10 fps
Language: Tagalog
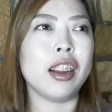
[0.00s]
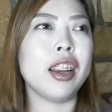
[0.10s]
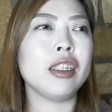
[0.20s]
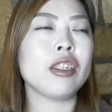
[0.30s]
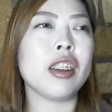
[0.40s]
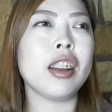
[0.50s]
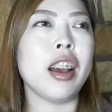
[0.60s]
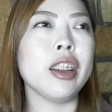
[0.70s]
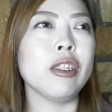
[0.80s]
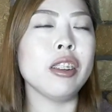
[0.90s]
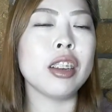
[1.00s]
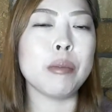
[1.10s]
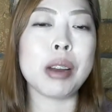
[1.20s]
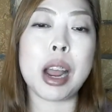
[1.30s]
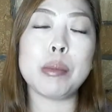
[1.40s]
Galit siya na ano, na
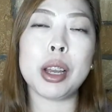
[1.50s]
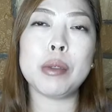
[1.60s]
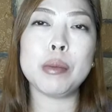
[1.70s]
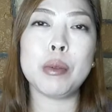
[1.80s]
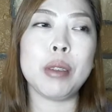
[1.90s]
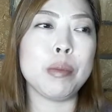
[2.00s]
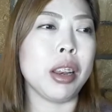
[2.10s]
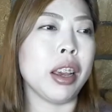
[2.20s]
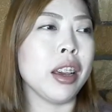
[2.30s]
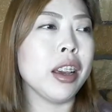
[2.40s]
marami kami bumibili.